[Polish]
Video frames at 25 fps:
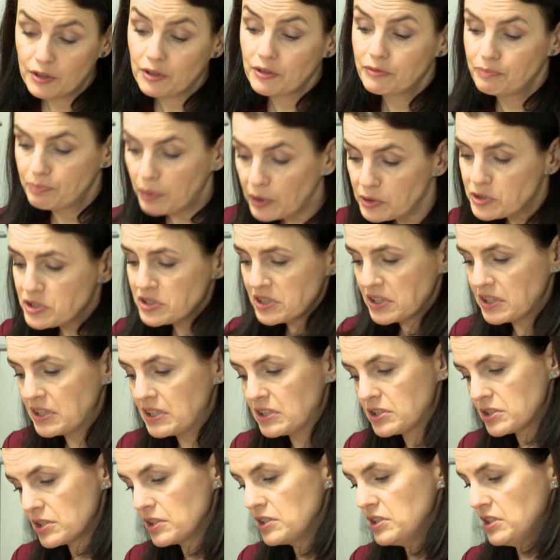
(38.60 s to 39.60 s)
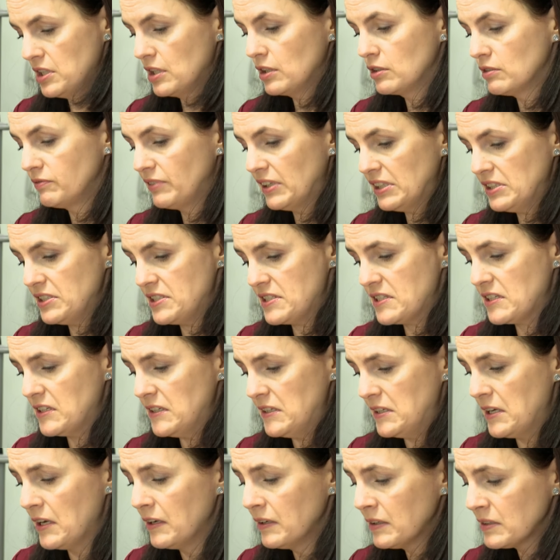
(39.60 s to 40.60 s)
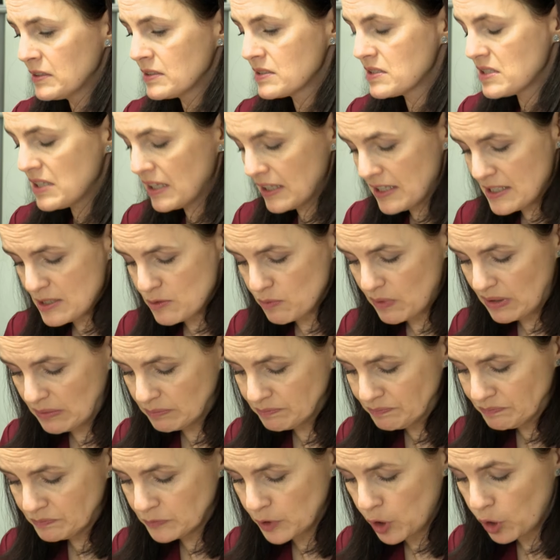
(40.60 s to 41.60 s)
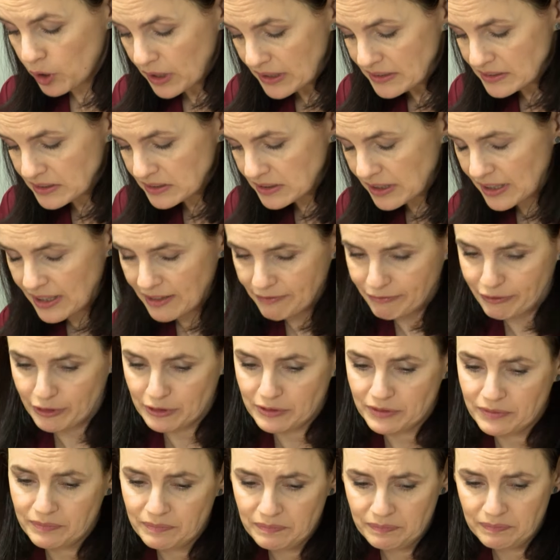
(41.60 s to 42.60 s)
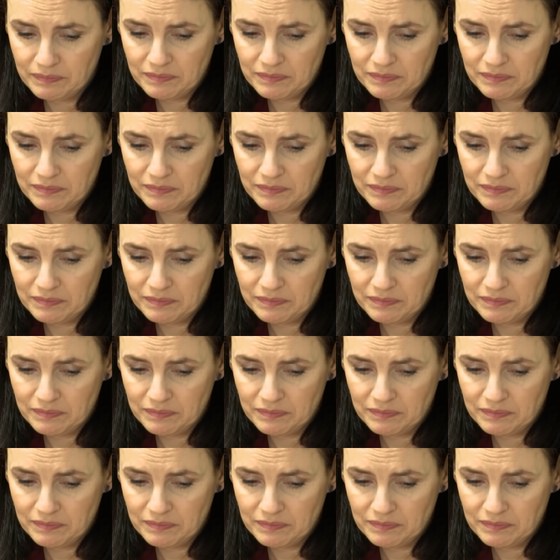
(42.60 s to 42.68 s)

No i w bocznej kieszeni jego walizki znalazłam kolejny telefon.